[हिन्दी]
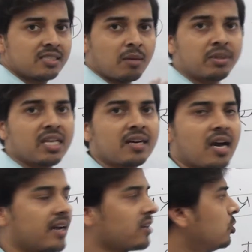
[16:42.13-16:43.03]
संप्रदान
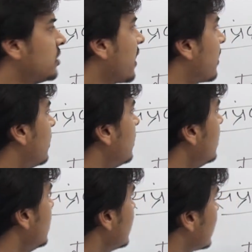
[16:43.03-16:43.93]
कारक हो जाएगा
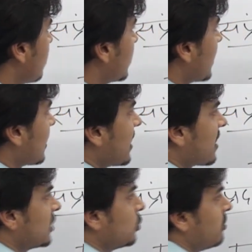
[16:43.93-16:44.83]
संप्रदान
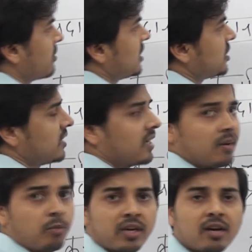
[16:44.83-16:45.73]
कारक का जो विभक्ति चिन्ह
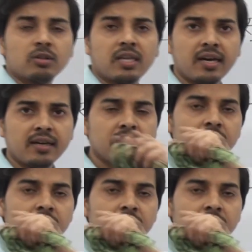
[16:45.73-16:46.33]
है वो क्या होता है